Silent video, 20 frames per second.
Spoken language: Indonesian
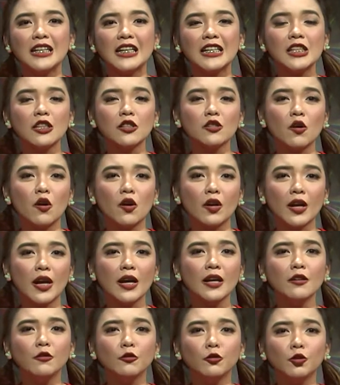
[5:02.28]
dijadikan
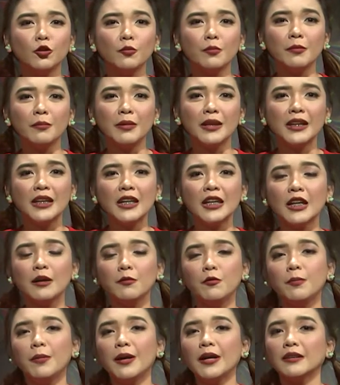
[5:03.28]
seseorang untuk memiliki
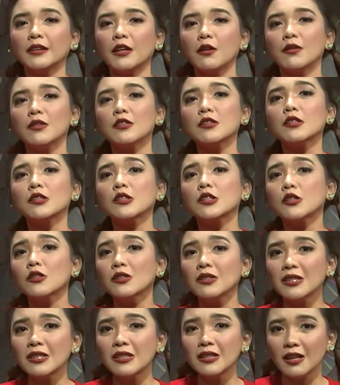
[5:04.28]
ilmu pengetahuan
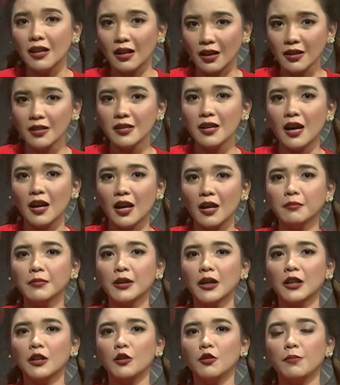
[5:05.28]
sosial
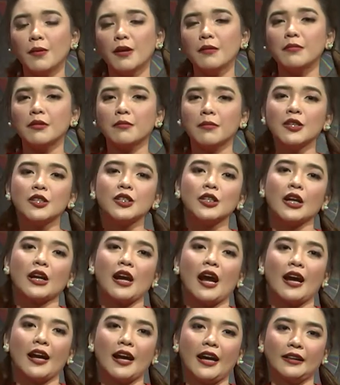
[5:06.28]
dalam kehidupan
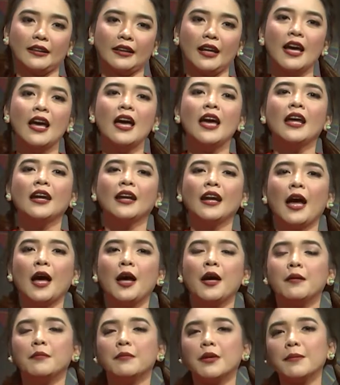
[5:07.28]
bermasyarakat.
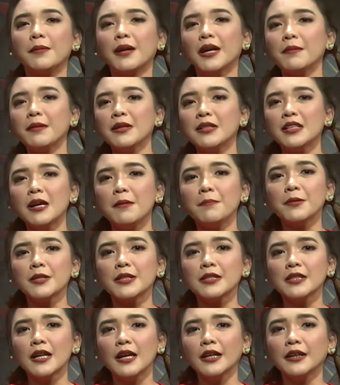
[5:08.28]
Nah, berbagai macam
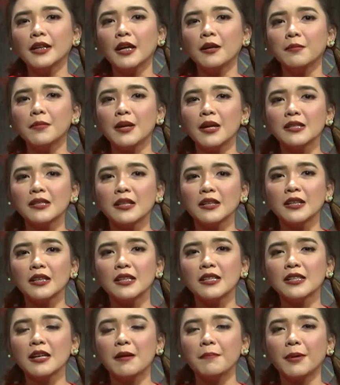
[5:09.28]
pesan yang
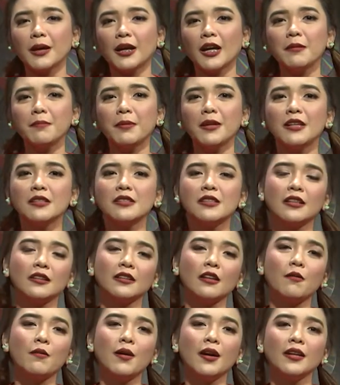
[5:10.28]
biasanya disampaikan pada
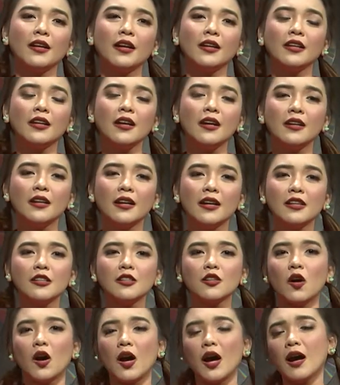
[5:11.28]
cerita wayang ini
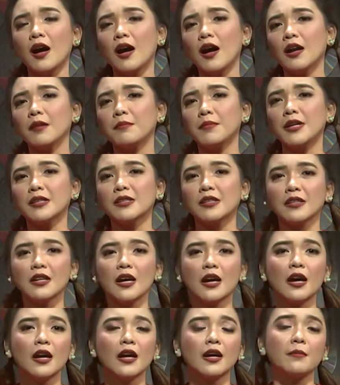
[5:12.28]
adalah soal
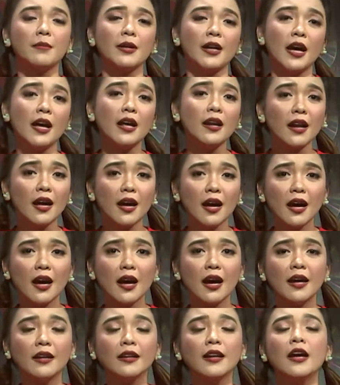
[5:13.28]
biasanya
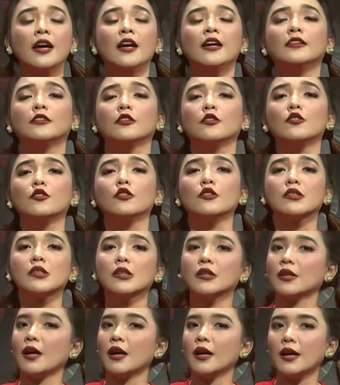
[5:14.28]
kebenaran, terus
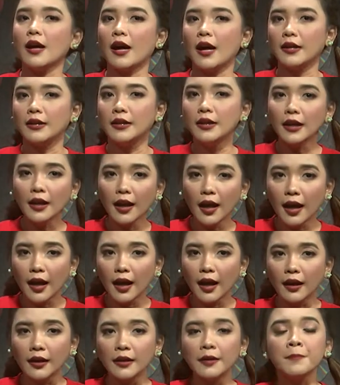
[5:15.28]
tentang
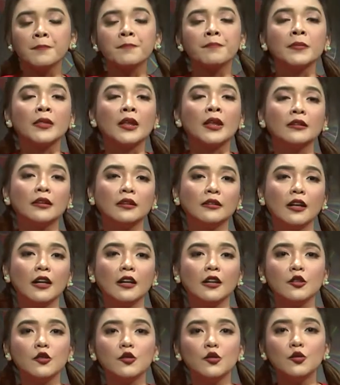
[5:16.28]
keadilan,
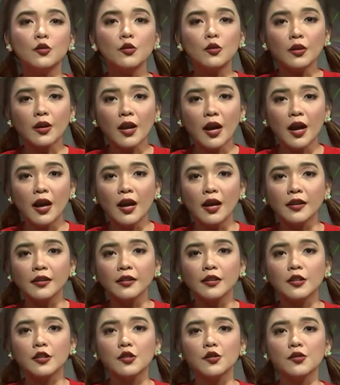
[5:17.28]
tentang
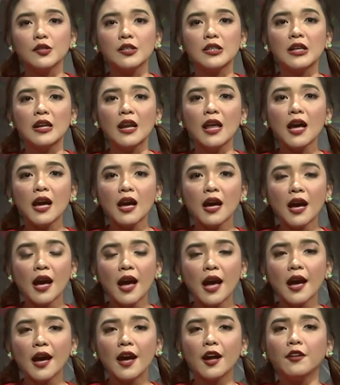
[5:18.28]
kejujuran,
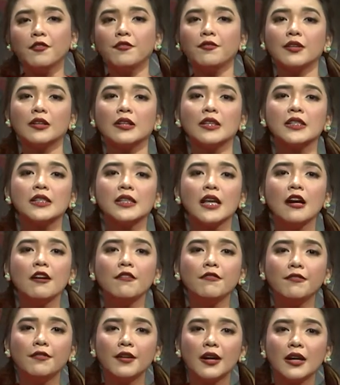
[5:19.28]
kesusilaan,
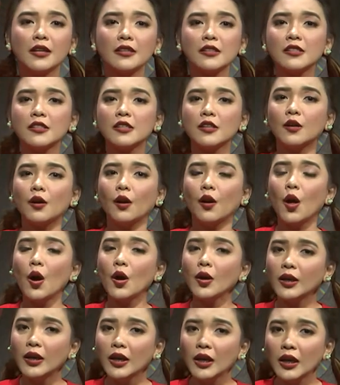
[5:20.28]
filsafat,
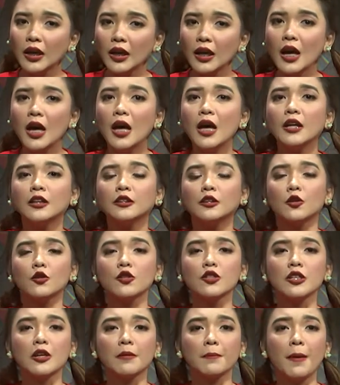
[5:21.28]
psikologi,
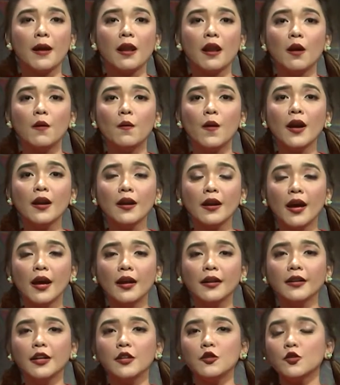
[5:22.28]
terus
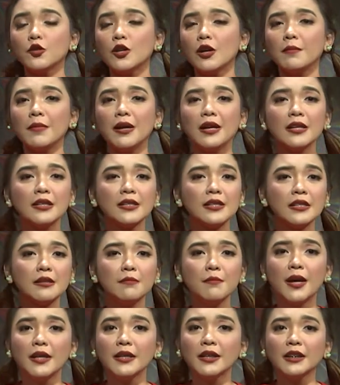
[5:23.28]
kepahlawanan dan juga
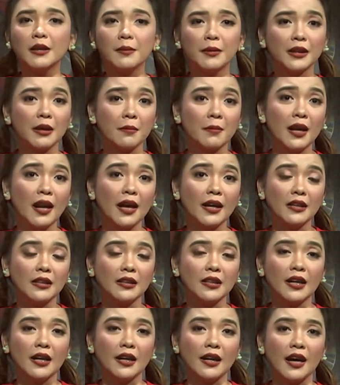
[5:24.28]
masih banyak tema-tema
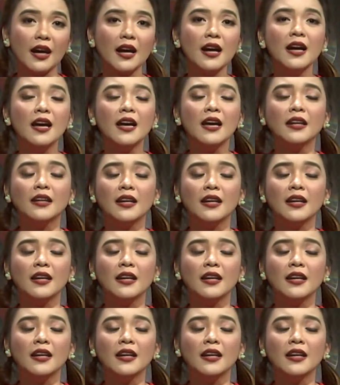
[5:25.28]
lainnya ya.